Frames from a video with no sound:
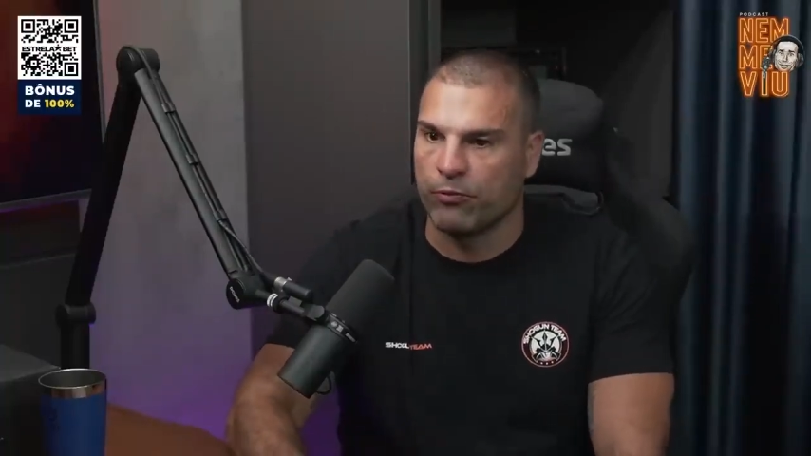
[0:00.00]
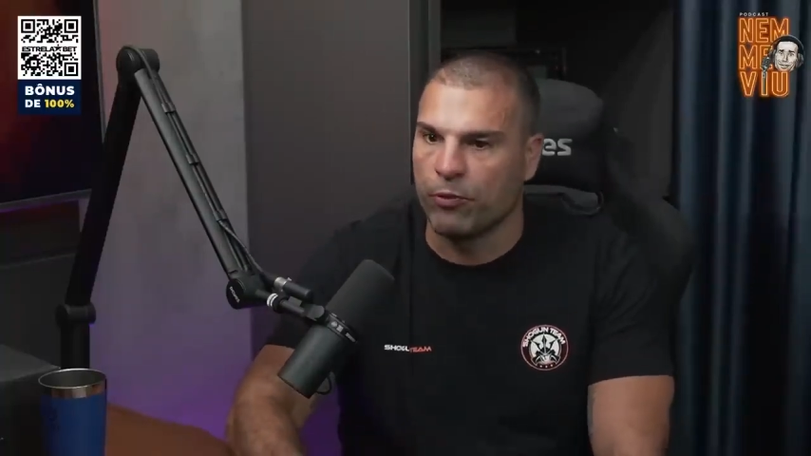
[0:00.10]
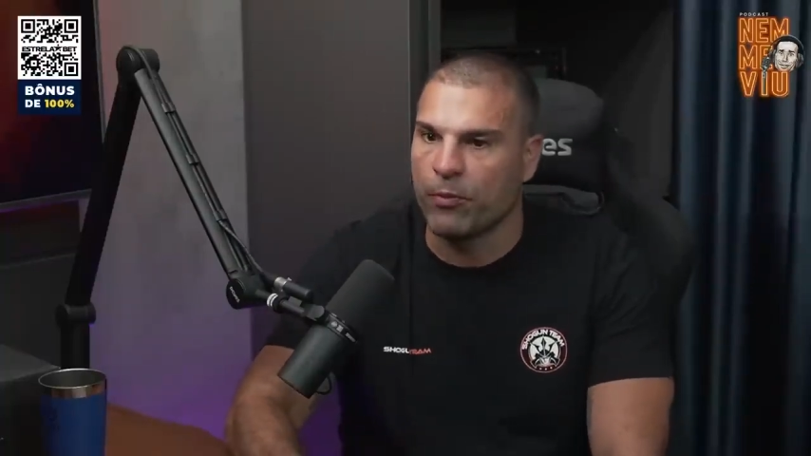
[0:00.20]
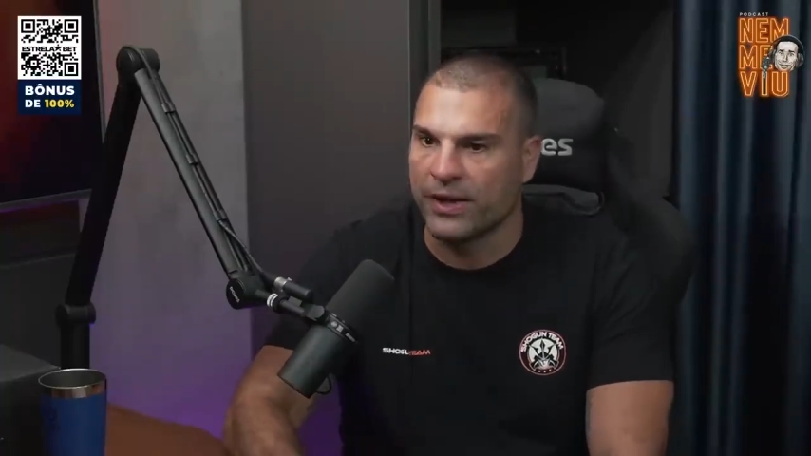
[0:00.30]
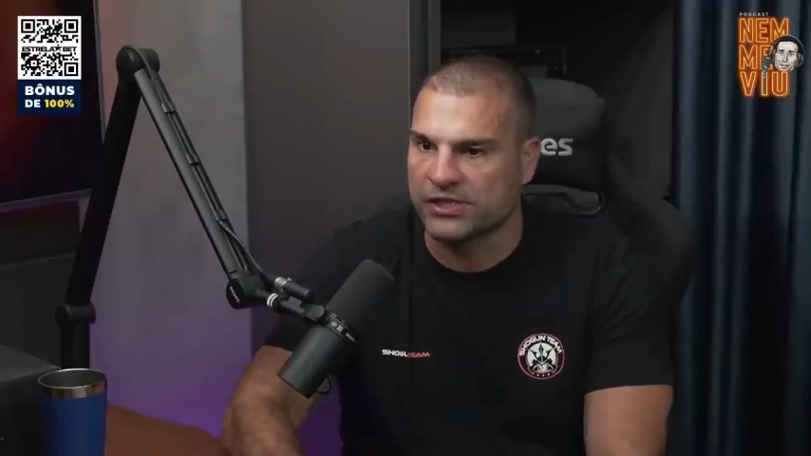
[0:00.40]

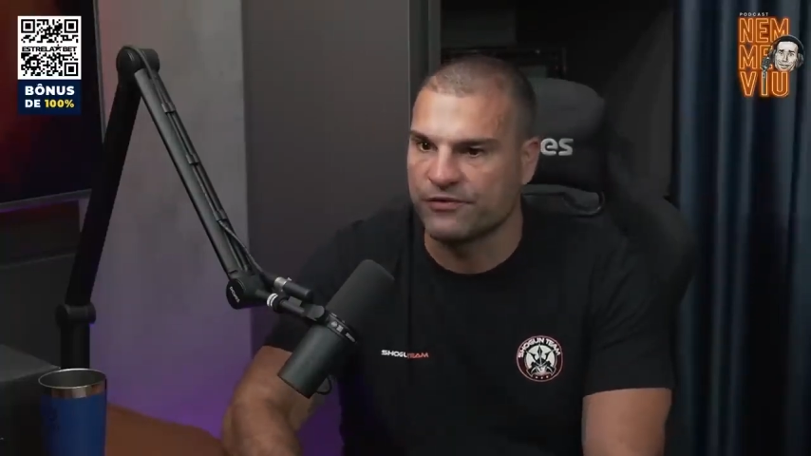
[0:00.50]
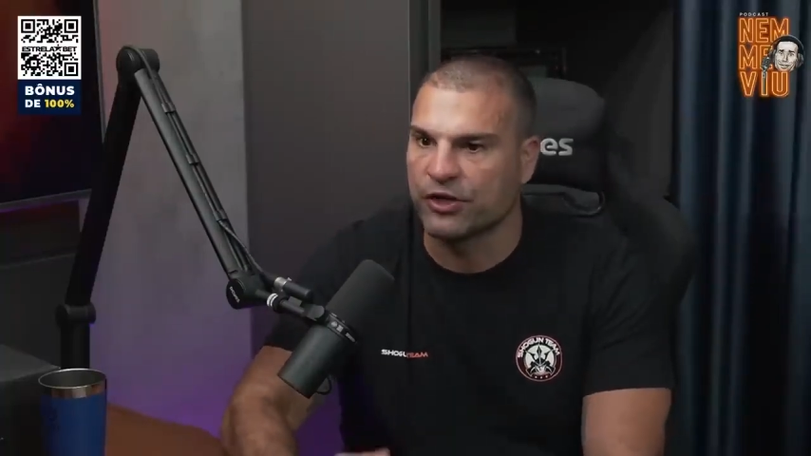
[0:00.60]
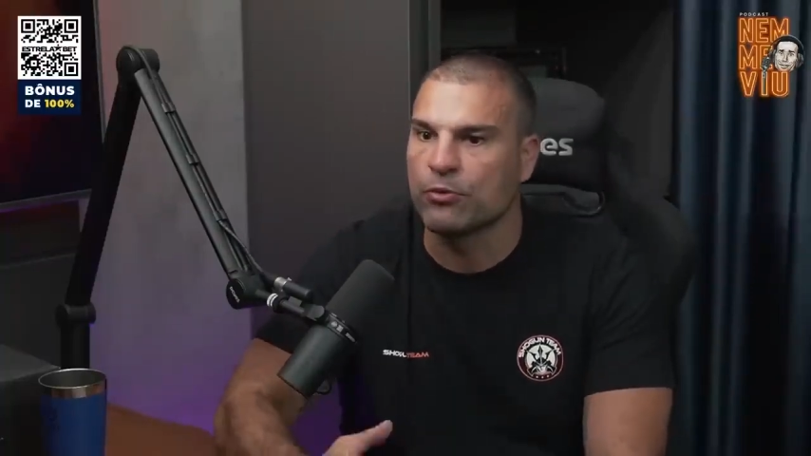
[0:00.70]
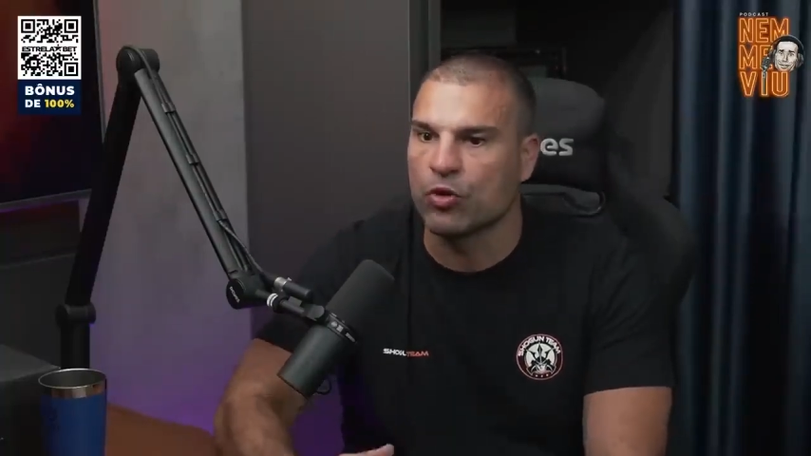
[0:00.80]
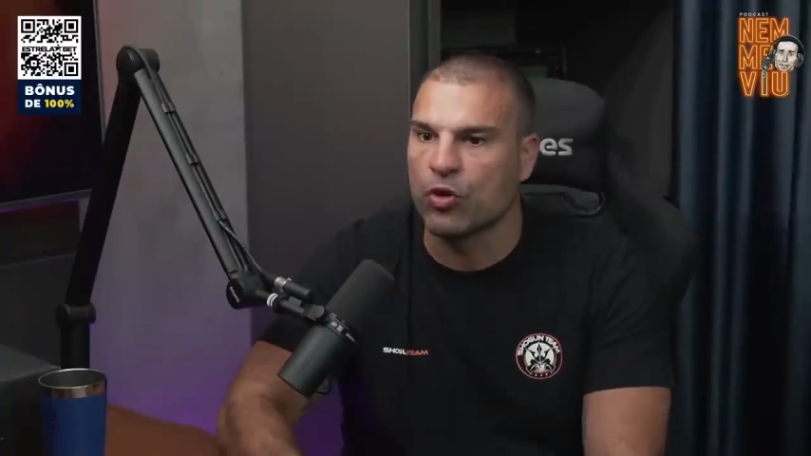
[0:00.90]
Pô, mestre, fica
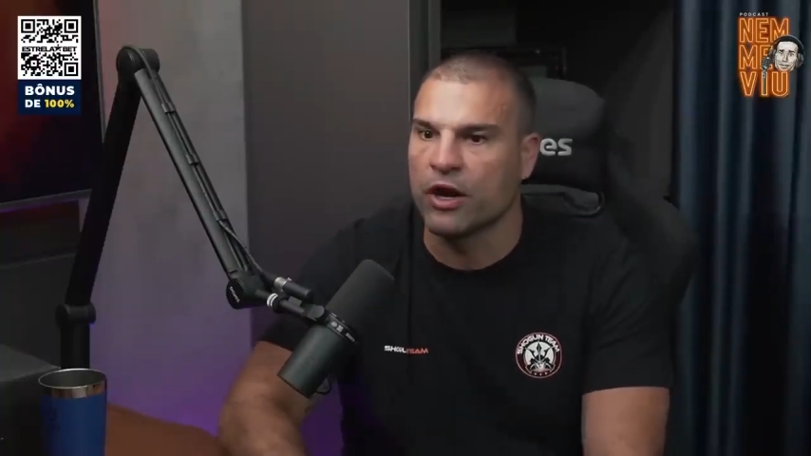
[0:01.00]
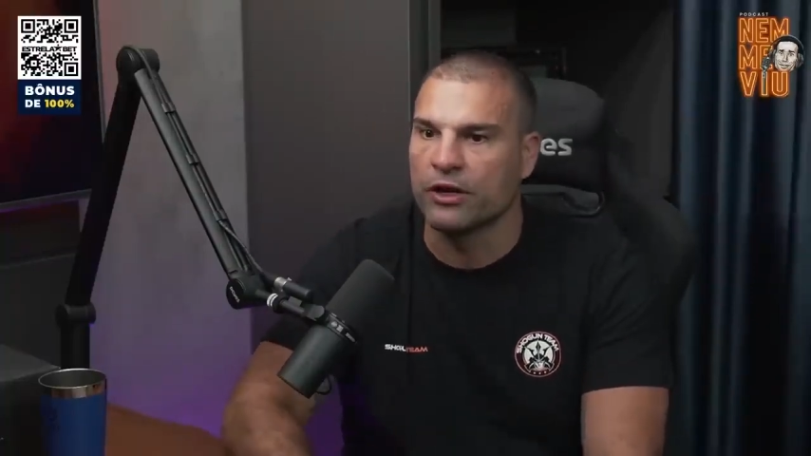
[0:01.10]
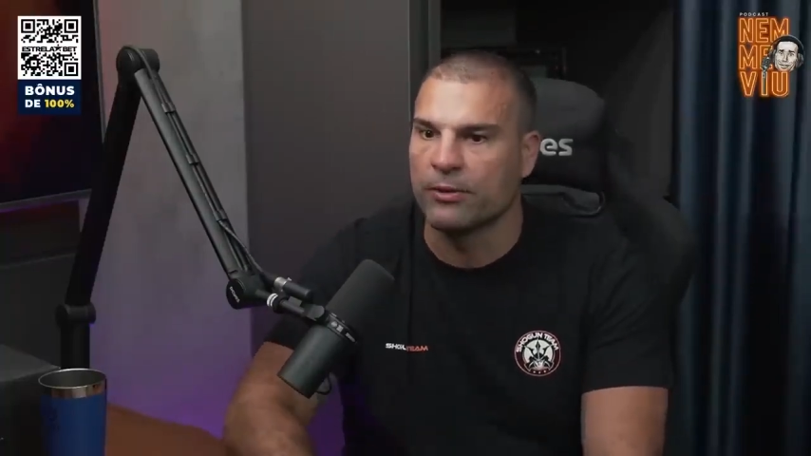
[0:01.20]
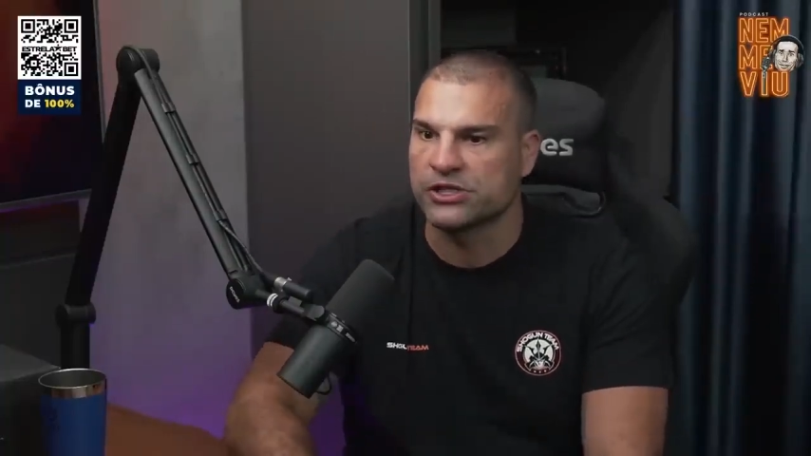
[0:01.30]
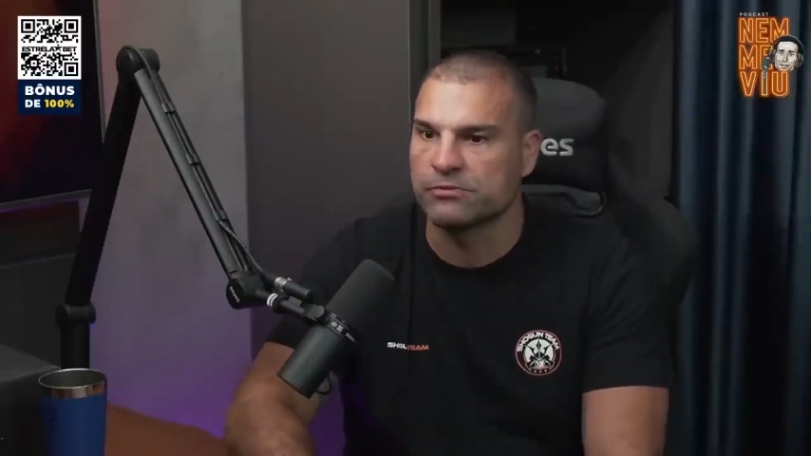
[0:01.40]
no meu
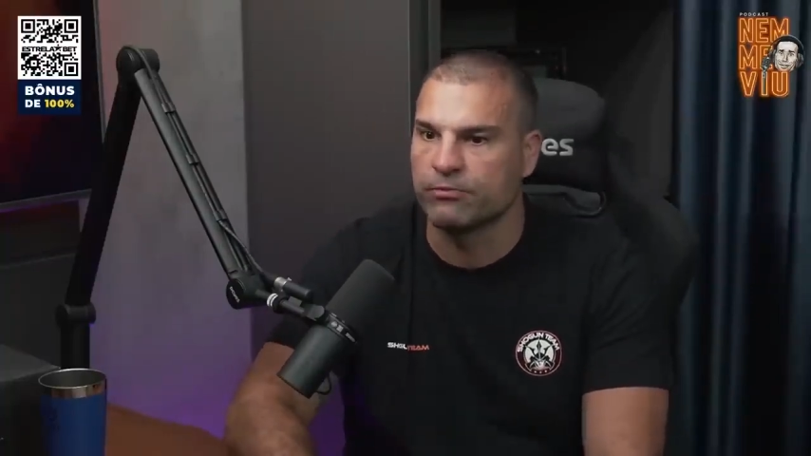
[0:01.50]
corner, mestre.